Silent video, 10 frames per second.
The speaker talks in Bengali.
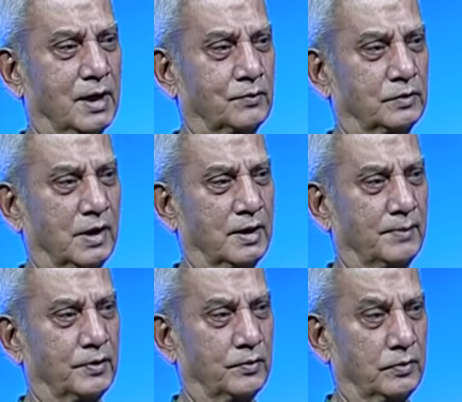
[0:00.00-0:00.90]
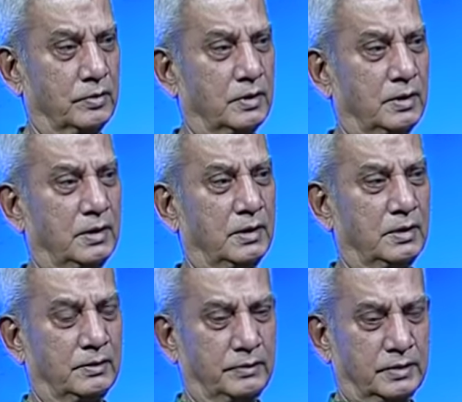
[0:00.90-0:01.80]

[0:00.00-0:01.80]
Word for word: ঠাকুরদার নামে রোড আচ্ছা, আচ্ছা।